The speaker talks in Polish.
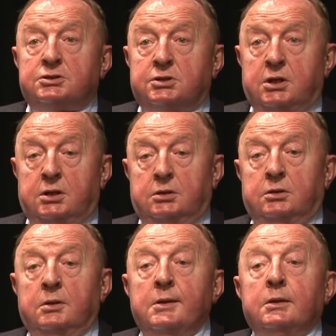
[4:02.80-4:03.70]
że
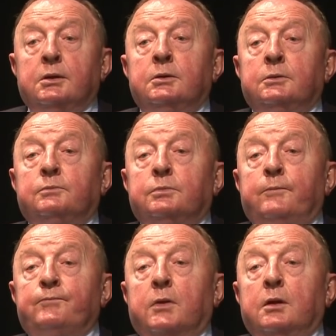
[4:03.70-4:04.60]
e,
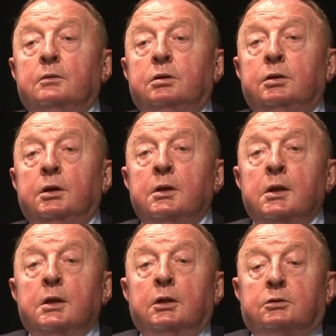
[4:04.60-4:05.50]

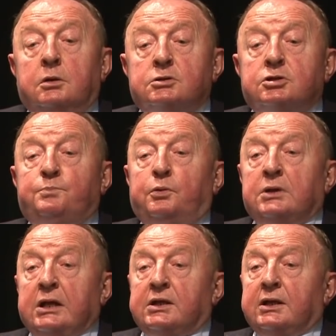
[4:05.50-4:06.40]
to, czy
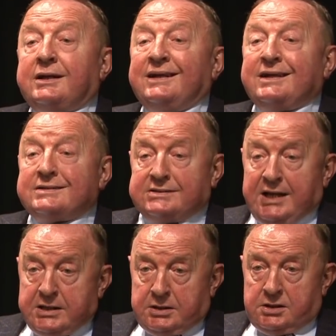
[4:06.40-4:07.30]
podatek
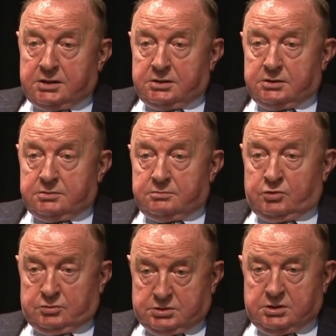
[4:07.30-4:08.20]
katastralny,
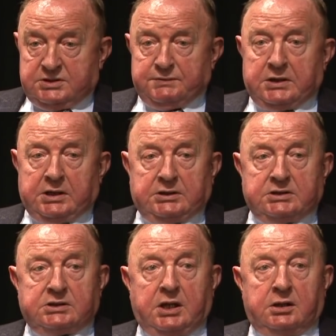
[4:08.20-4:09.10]
bo on się nazywa
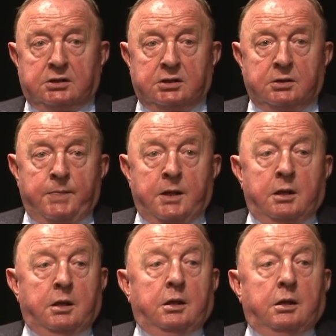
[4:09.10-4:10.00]
katastralny,
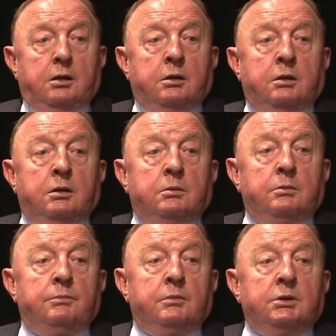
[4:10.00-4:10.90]
y,
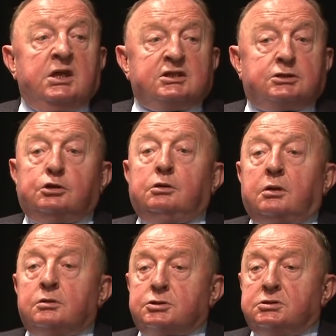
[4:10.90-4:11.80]
jest
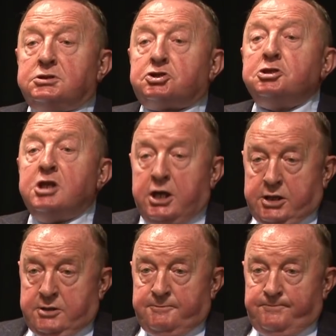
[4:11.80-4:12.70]
groźny czy
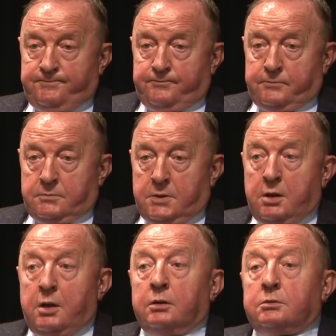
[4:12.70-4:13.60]
nie,
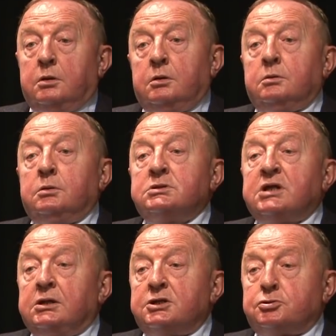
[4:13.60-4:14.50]
to
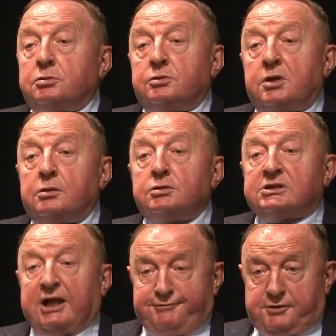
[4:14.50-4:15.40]
zależy od jego
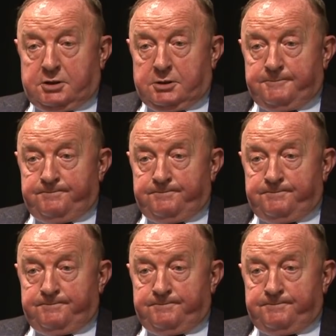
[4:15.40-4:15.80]
stawki.